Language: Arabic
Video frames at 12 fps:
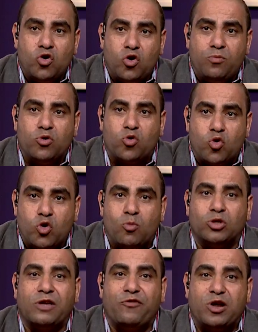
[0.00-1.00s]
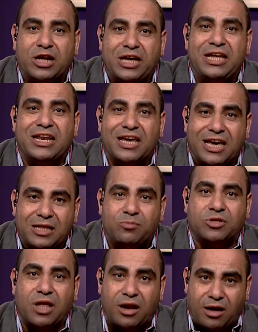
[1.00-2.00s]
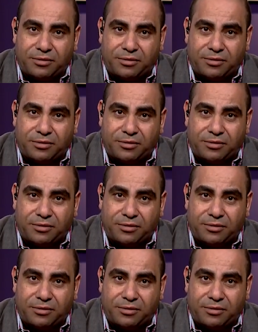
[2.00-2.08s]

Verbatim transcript: انهم يكونوا متفرغين لخدمه الله